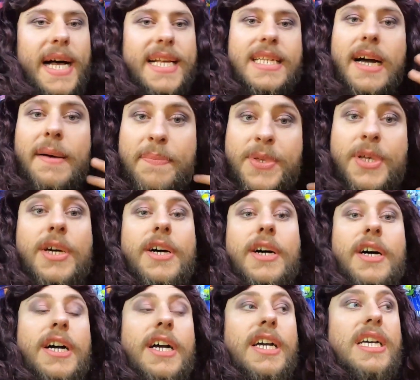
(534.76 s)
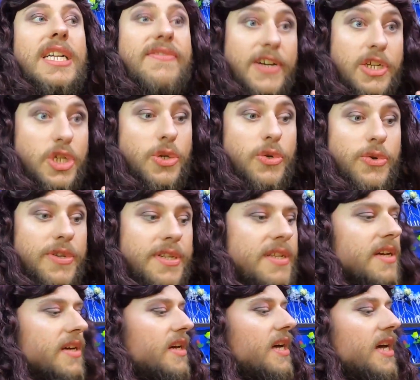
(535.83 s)
Spaß gehabt. Es war
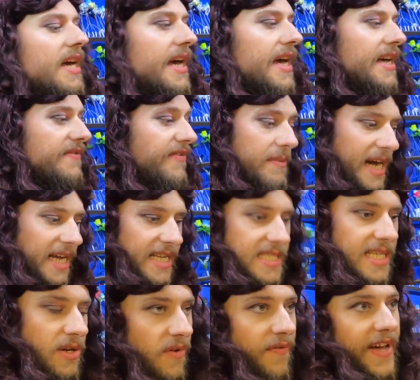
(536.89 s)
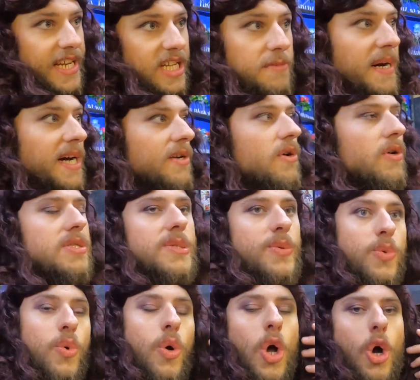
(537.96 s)
schön. Äh, wir machen jetzt hier noch fertig, machen noch
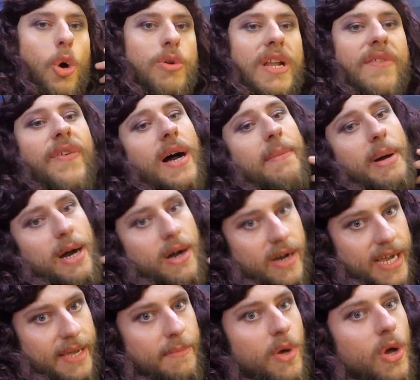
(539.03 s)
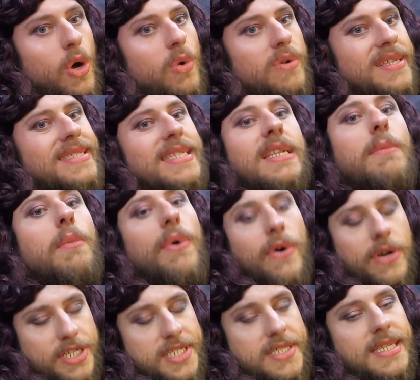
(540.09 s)
zu und dann fahren wir heim. Und dann seht ihr
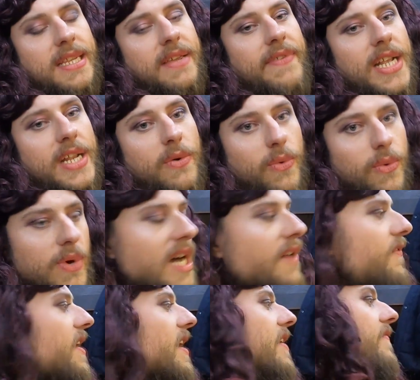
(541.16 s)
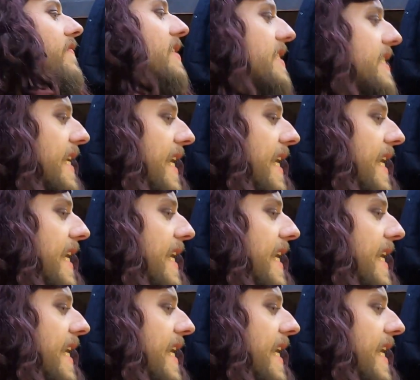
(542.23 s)
morgen, seht ihr wieder der Olaf, wie